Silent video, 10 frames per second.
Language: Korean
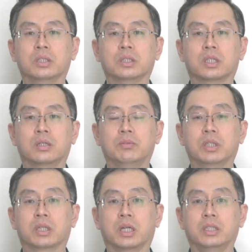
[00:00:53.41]

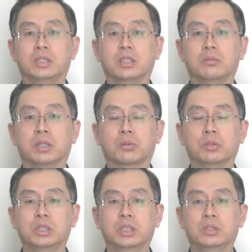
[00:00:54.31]
사람들의 갈채를
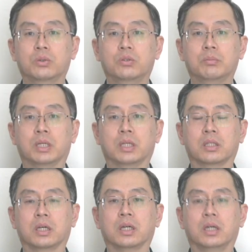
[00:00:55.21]
받고 칭송을
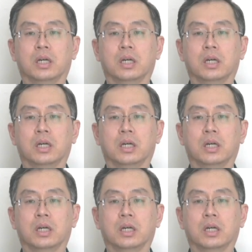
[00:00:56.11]
받았다.